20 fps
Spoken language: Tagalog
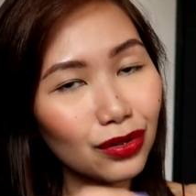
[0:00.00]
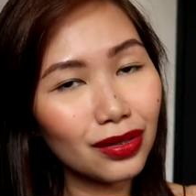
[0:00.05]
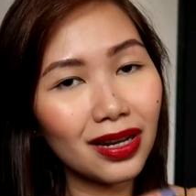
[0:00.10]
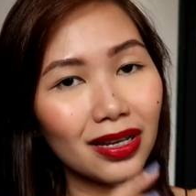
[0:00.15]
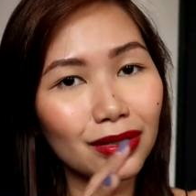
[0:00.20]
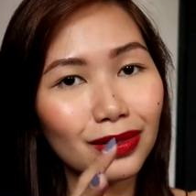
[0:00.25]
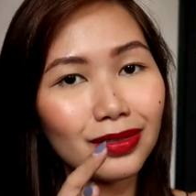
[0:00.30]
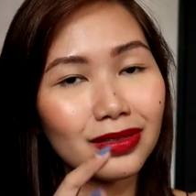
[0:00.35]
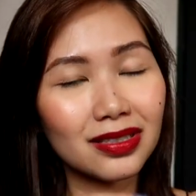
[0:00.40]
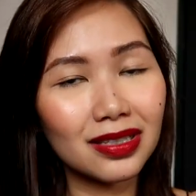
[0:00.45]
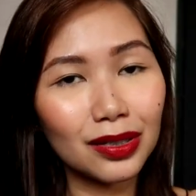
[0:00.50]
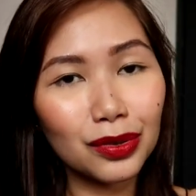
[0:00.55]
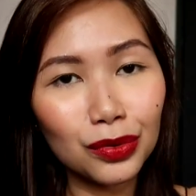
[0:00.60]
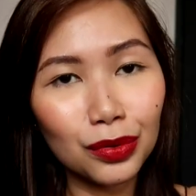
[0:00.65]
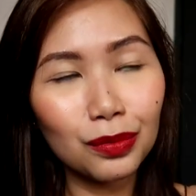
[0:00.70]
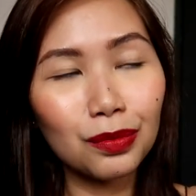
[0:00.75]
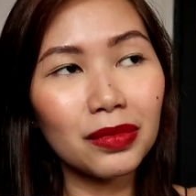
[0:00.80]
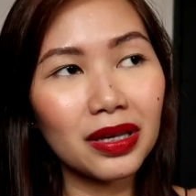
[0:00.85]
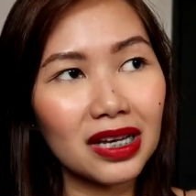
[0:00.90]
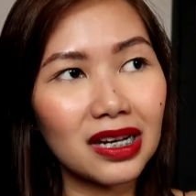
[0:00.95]
yun lang yung
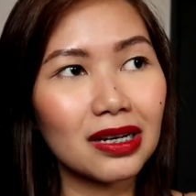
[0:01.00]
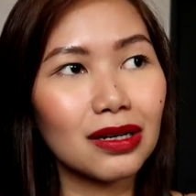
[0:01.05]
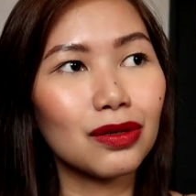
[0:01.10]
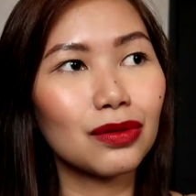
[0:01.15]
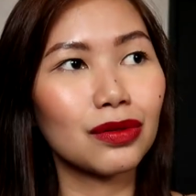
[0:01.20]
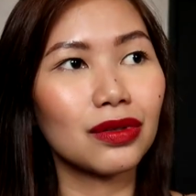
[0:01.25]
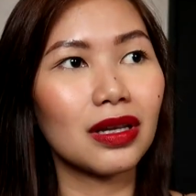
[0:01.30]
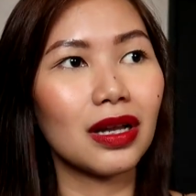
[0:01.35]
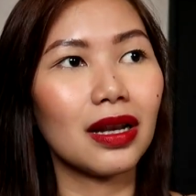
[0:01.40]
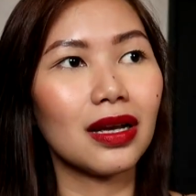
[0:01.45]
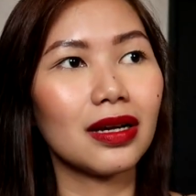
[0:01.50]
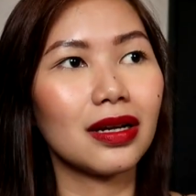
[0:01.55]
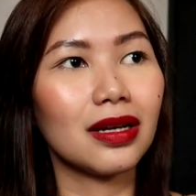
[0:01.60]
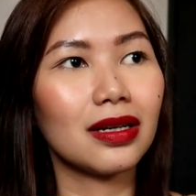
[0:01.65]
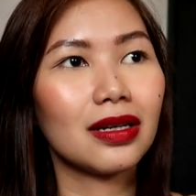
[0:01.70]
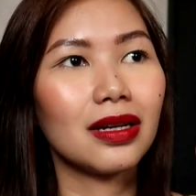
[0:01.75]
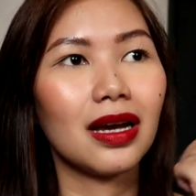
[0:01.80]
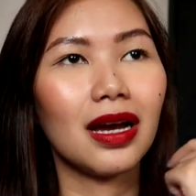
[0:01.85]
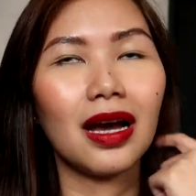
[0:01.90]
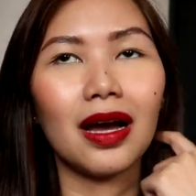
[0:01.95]
zoom in ko
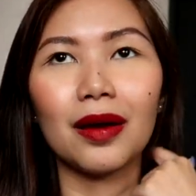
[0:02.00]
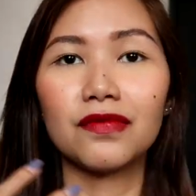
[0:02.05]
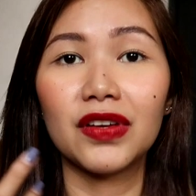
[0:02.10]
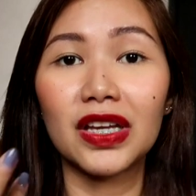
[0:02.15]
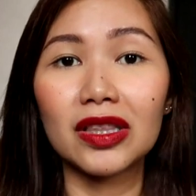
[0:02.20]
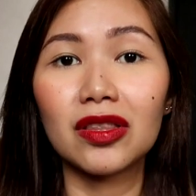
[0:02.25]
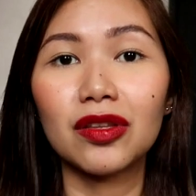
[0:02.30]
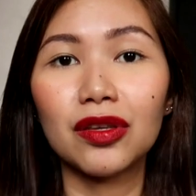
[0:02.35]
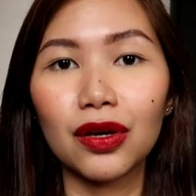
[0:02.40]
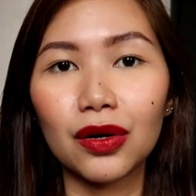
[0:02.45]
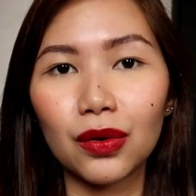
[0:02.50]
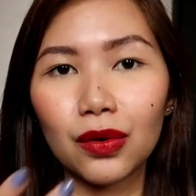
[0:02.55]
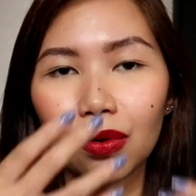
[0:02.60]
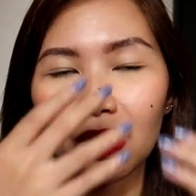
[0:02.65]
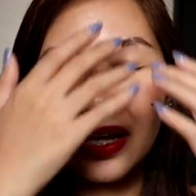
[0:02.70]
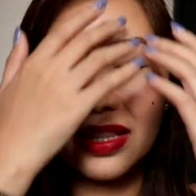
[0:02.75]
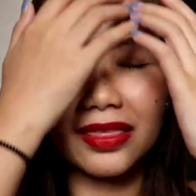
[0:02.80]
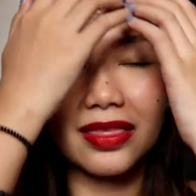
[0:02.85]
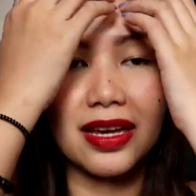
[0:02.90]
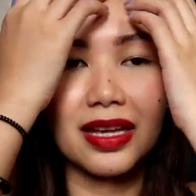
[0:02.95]
talaga na
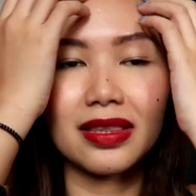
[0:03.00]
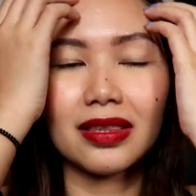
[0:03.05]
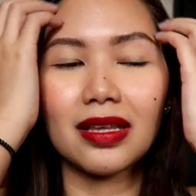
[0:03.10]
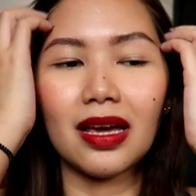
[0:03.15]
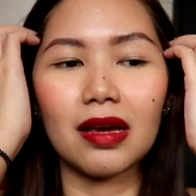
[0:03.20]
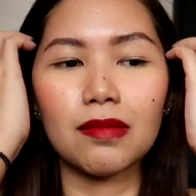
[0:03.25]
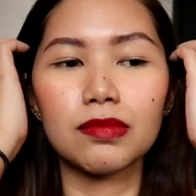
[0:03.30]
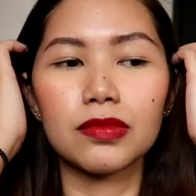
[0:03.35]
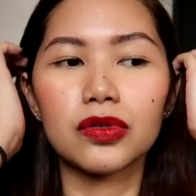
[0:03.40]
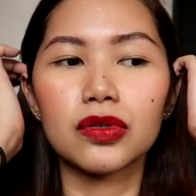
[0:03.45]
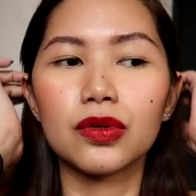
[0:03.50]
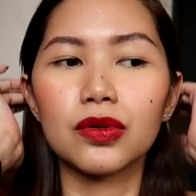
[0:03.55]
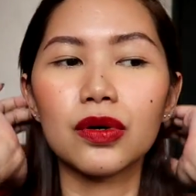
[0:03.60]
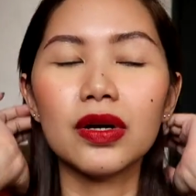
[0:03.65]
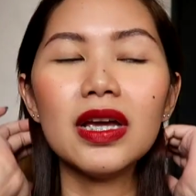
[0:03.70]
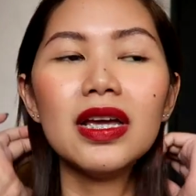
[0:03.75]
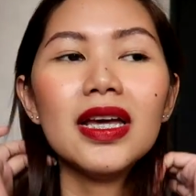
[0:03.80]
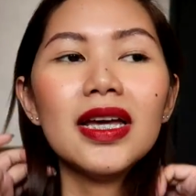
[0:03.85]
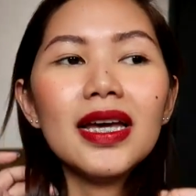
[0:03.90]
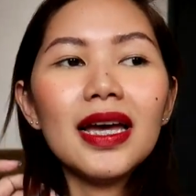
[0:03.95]
video at that time.
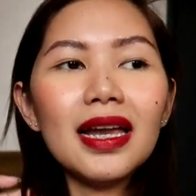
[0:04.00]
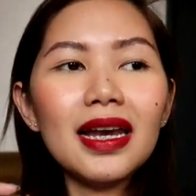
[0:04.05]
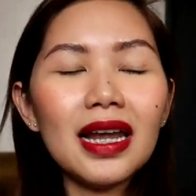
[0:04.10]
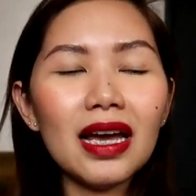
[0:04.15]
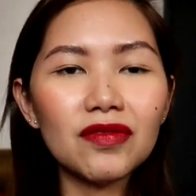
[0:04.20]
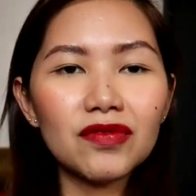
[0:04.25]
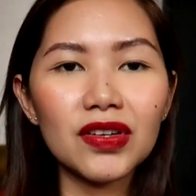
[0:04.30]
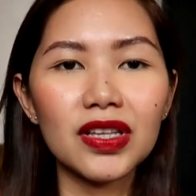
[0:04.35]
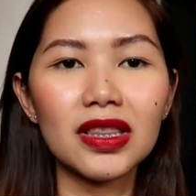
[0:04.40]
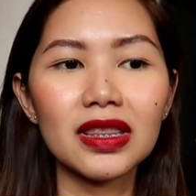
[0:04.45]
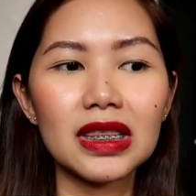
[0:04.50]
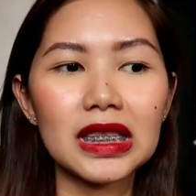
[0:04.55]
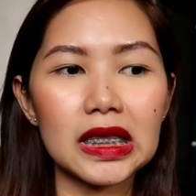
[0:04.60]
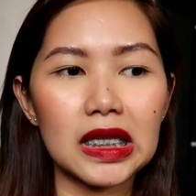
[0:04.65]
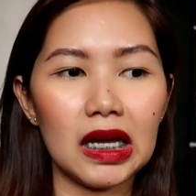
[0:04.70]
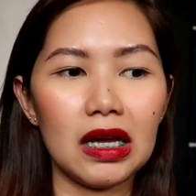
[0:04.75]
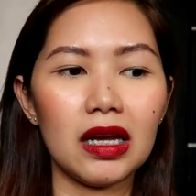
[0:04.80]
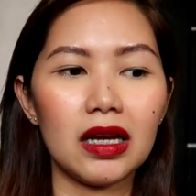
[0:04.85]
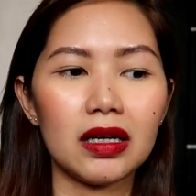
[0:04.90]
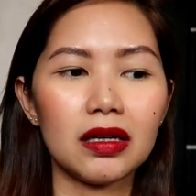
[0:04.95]
So 11th
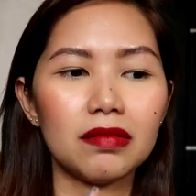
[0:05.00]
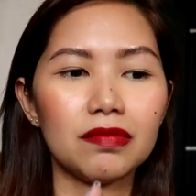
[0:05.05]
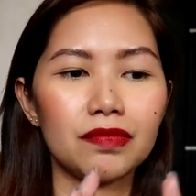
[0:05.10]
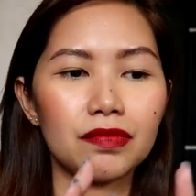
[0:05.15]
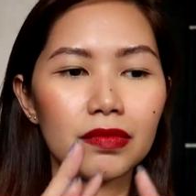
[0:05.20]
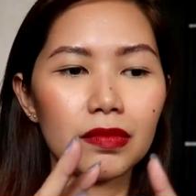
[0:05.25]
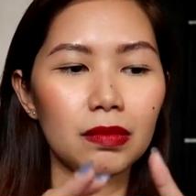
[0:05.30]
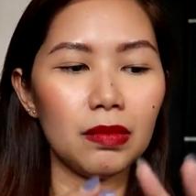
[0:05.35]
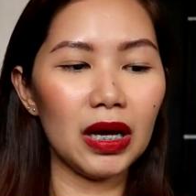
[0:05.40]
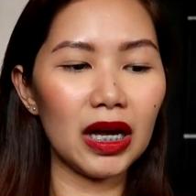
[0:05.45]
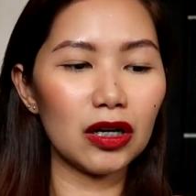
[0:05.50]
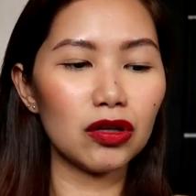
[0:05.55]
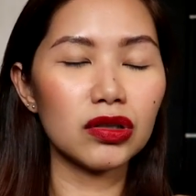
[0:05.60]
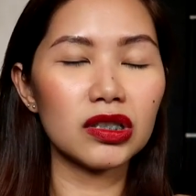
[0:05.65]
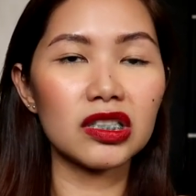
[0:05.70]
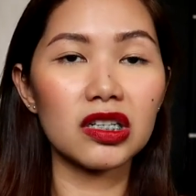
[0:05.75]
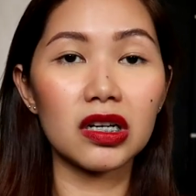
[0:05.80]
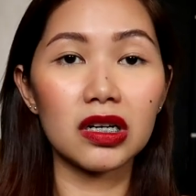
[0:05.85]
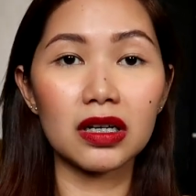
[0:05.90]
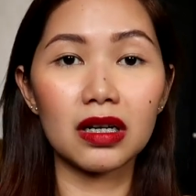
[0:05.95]
day,
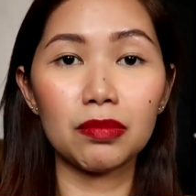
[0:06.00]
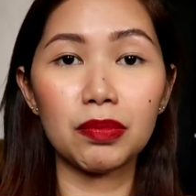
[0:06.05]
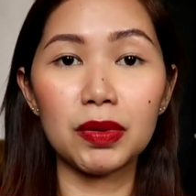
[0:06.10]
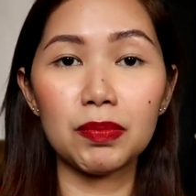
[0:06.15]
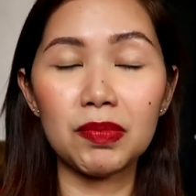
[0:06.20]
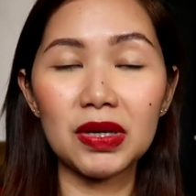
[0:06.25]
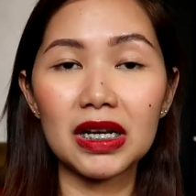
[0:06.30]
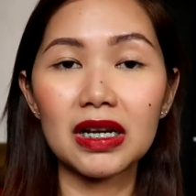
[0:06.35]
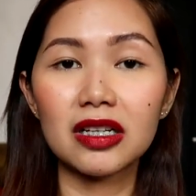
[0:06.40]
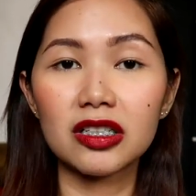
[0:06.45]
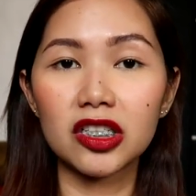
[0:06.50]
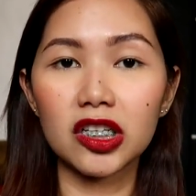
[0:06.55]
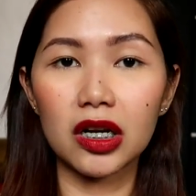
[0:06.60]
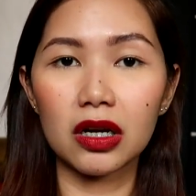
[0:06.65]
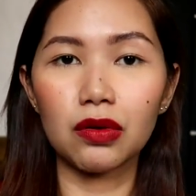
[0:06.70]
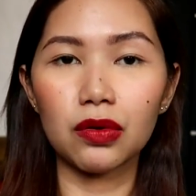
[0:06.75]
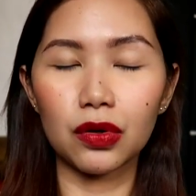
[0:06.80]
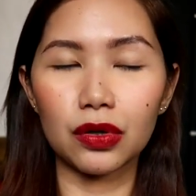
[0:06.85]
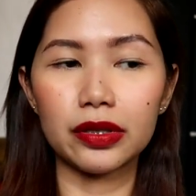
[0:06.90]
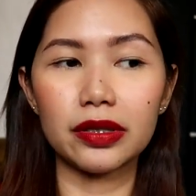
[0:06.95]
meron na siyang, napipil na
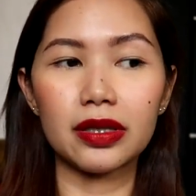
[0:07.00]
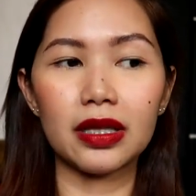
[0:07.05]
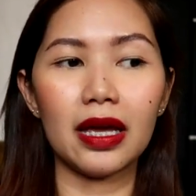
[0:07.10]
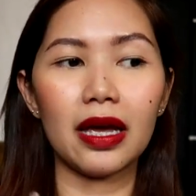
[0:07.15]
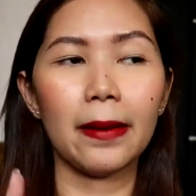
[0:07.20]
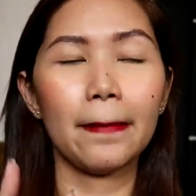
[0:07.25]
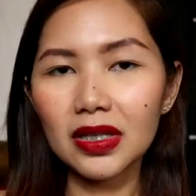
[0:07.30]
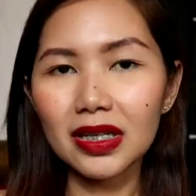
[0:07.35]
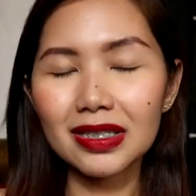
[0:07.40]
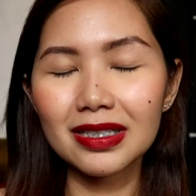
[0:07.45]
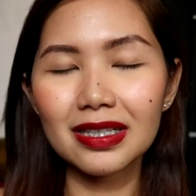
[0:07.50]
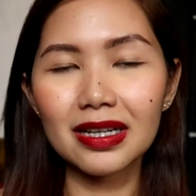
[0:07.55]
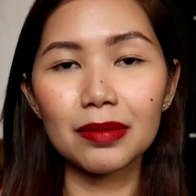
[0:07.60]
siya ng konti.